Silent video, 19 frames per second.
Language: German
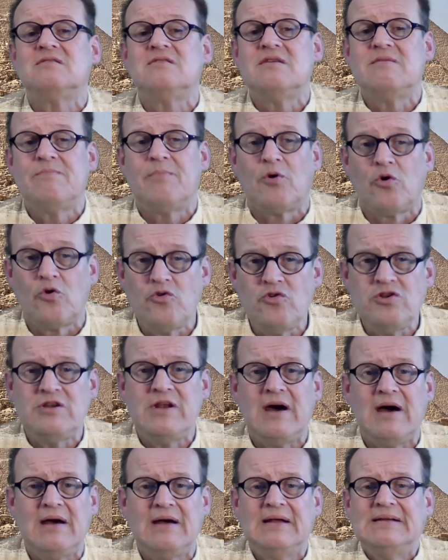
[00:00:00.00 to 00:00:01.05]
die
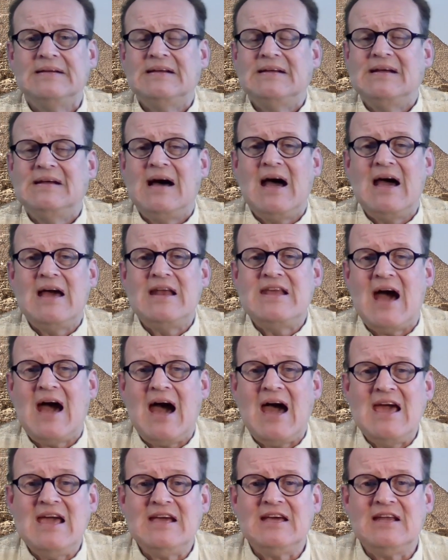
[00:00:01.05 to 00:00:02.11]
Brüder eine
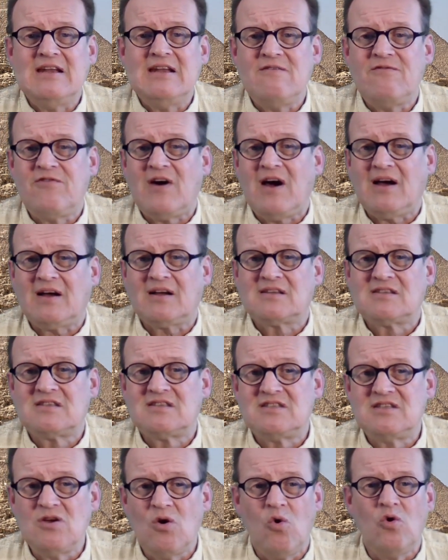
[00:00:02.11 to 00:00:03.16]
eigene
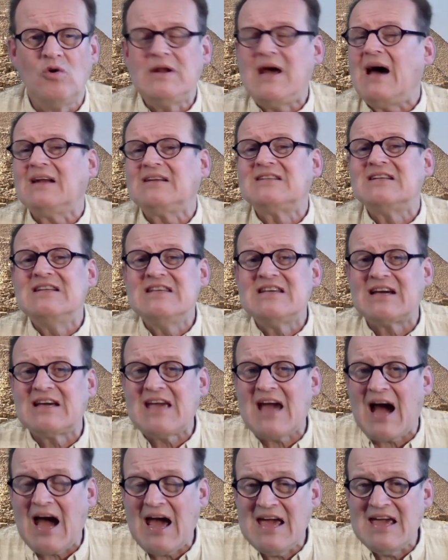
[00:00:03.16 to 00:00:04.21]
Fraktion, hatten
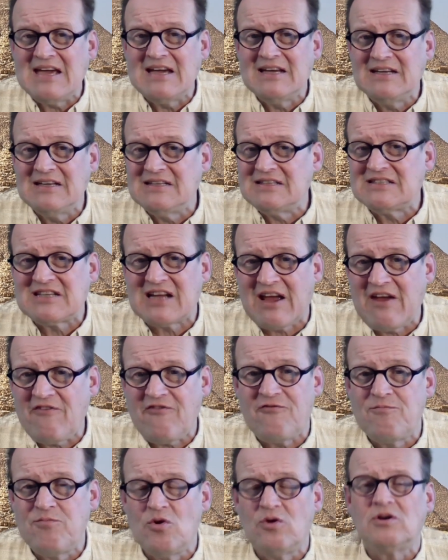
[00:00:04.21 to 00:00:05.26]
ihre eigenen
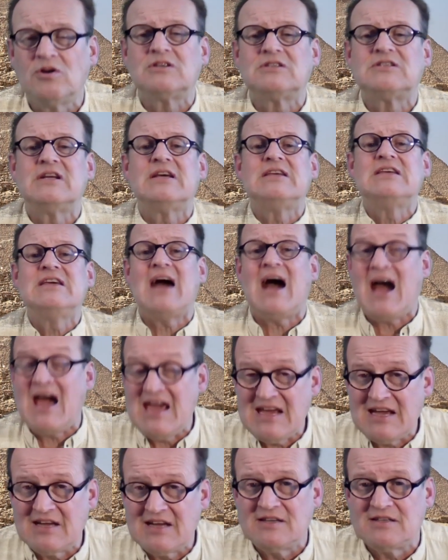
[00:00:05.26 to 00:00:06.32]
Treffpunkte, ihr
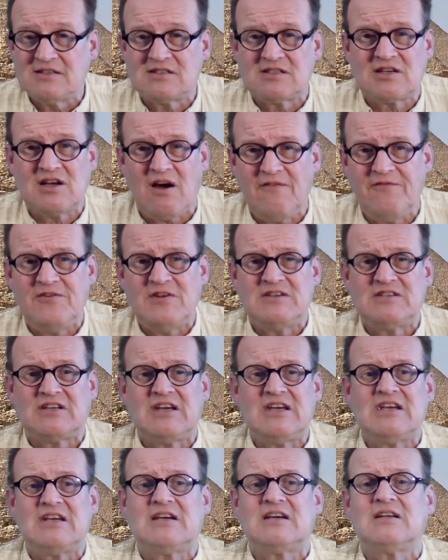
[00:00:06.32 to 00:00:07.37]
eigenes
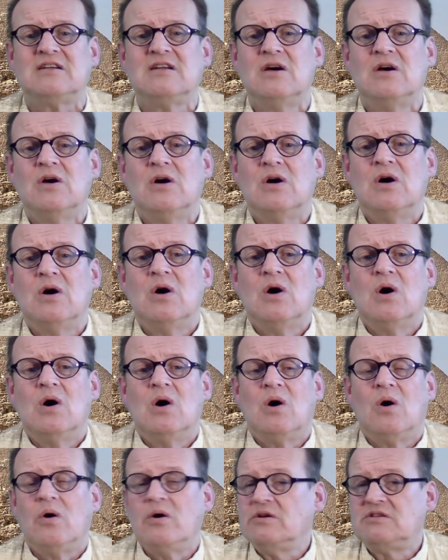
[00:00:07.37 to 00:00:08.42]
Kaffeetrinken.
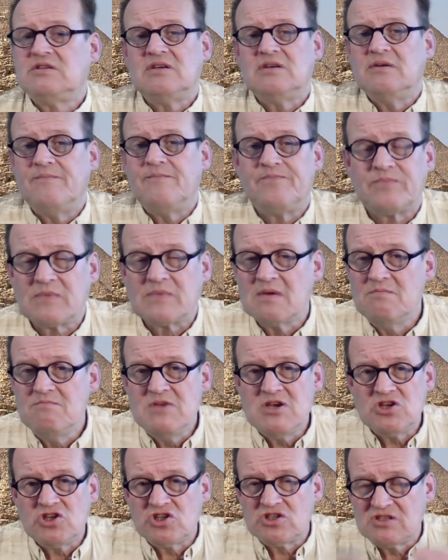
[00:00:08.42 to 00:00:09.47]
Heute
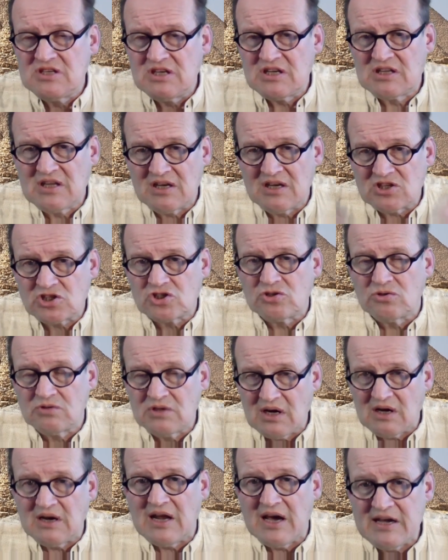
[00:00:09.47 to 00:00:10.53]
mischt sich das schon
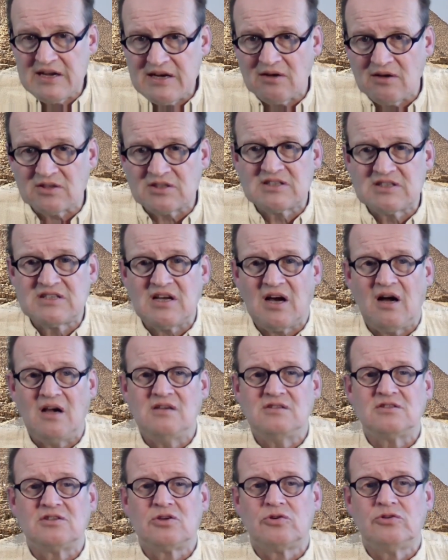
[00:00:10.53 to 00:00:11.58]
allein aus
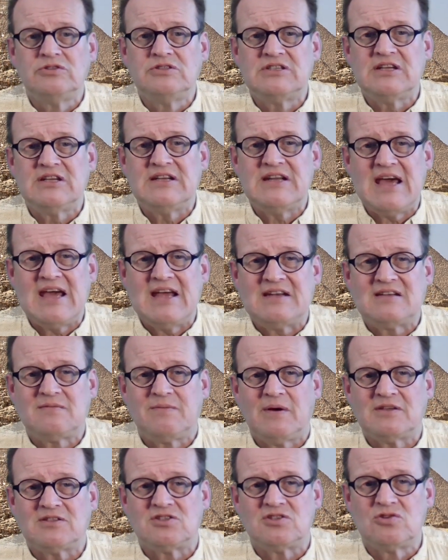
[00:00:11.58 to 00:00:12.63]
Zahlengründen
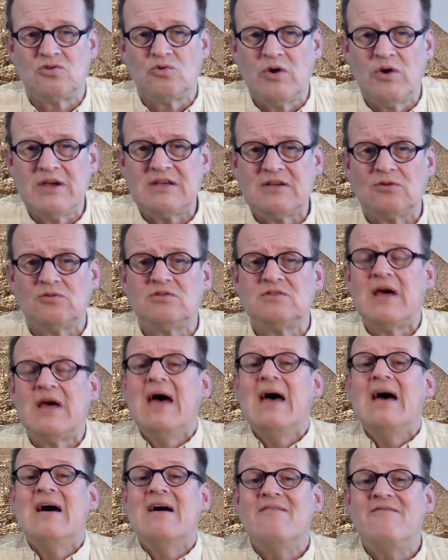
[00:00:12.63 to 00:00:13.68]
etwas durch und
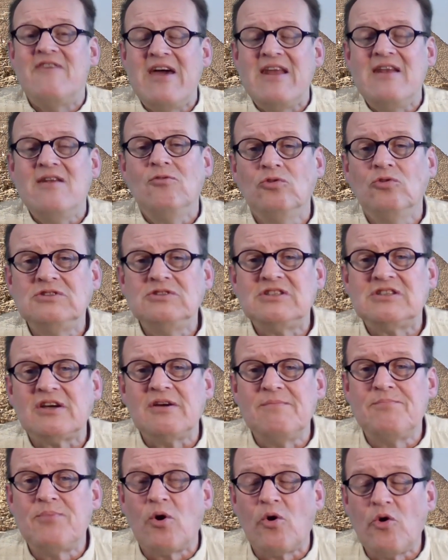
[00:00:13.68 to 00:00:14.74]
wenn unsere
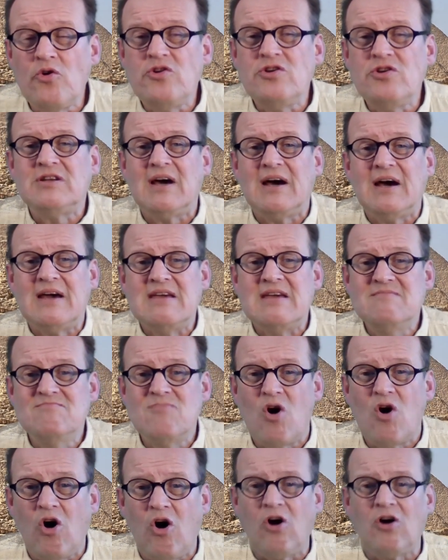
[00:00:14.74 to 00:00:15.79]
Brüder
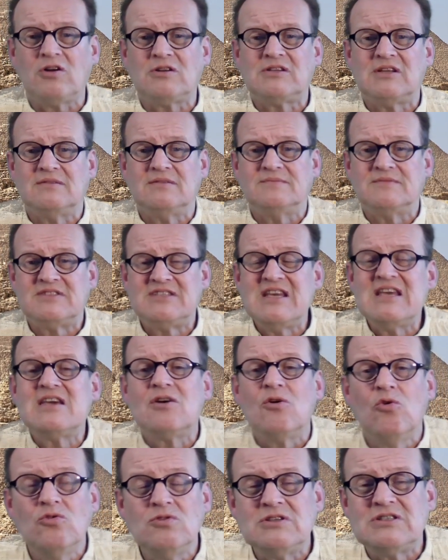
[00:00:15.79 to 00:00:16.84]
im Orden sich
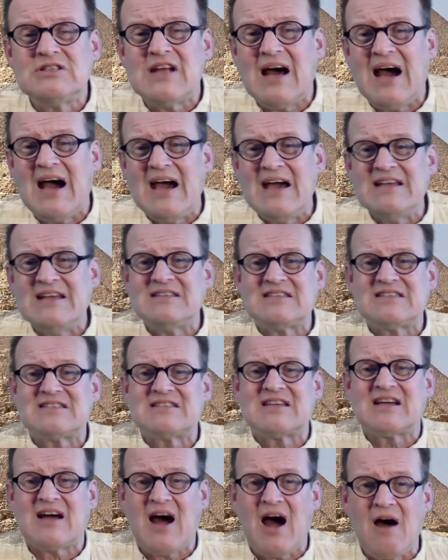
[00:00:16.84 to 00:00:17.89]
untereins
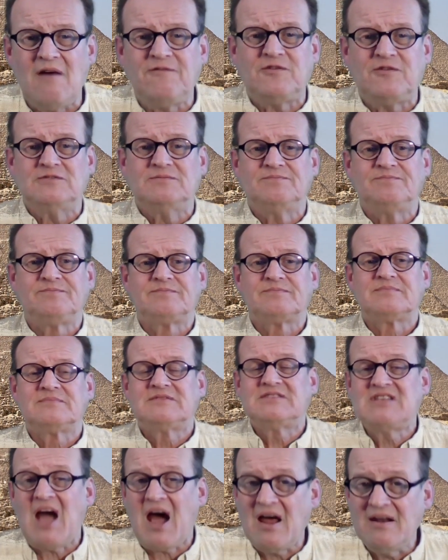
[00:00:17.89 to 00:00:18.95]
trafen,
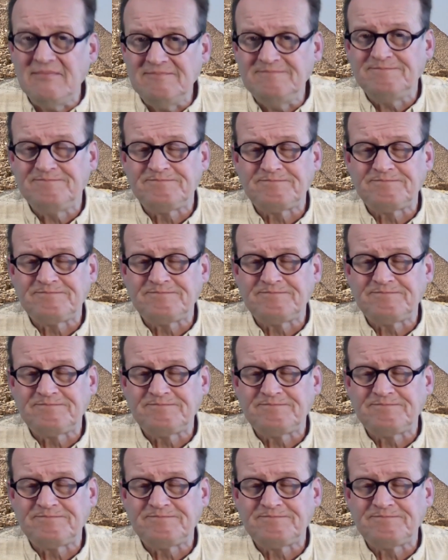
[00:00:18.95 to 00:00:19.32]
dann,